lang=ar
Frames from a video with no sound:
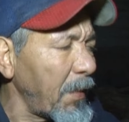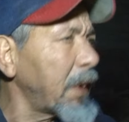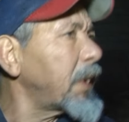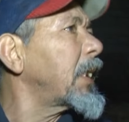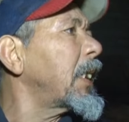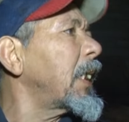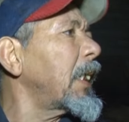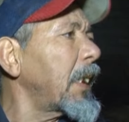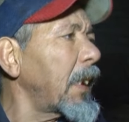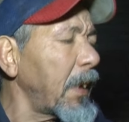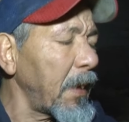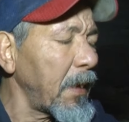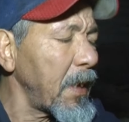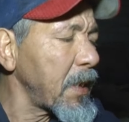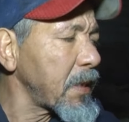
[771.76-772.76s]

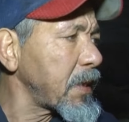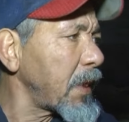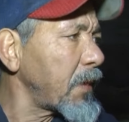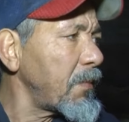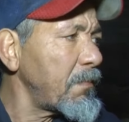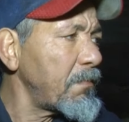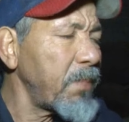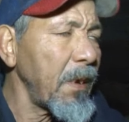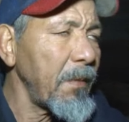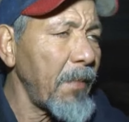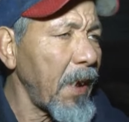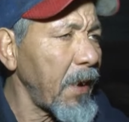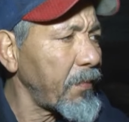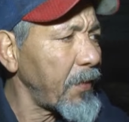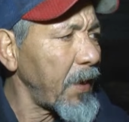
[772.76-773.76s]
الناس هذوما
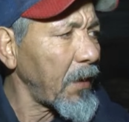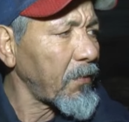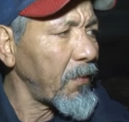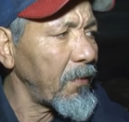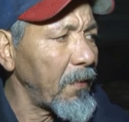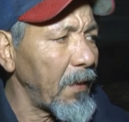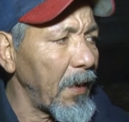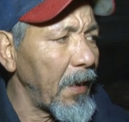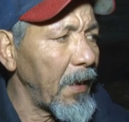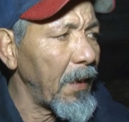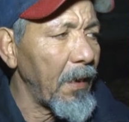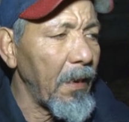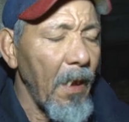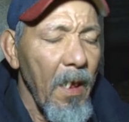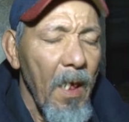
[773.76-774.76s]
بالمعرفة يحطوا
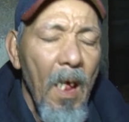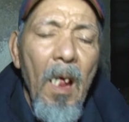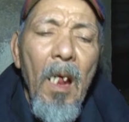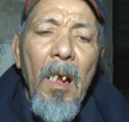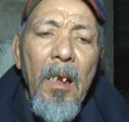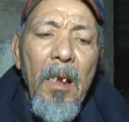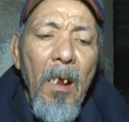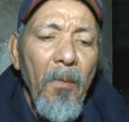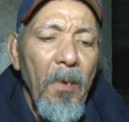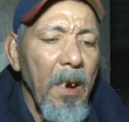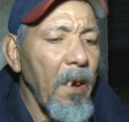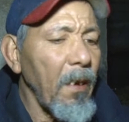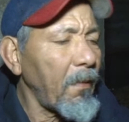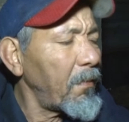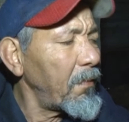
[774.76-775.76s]

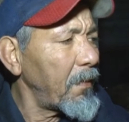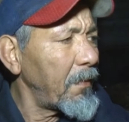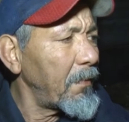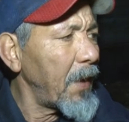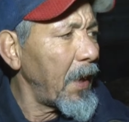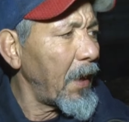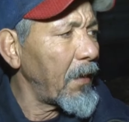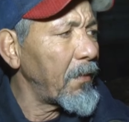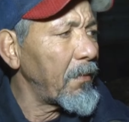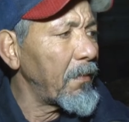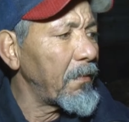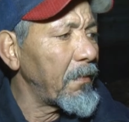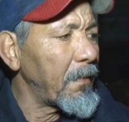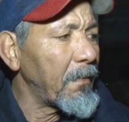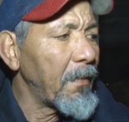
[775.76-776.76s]
الاوراق
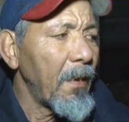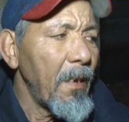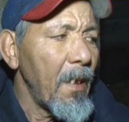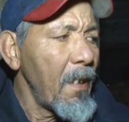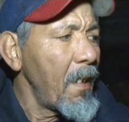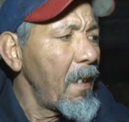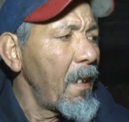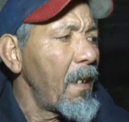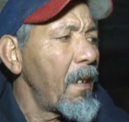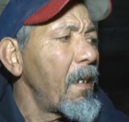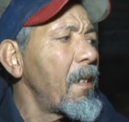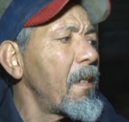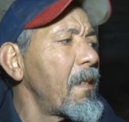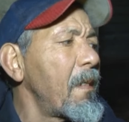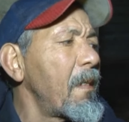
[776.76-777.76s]
والواحد
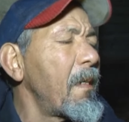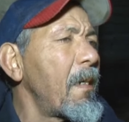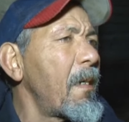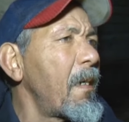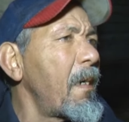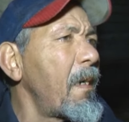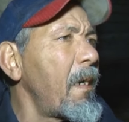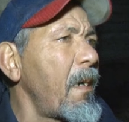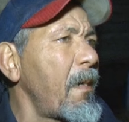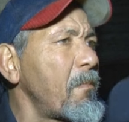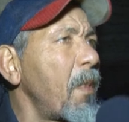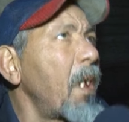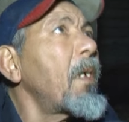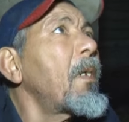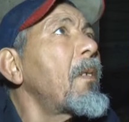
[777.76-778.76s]
وتحكي على المسؤولين؟
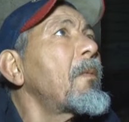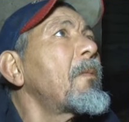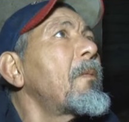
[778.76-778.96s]
ما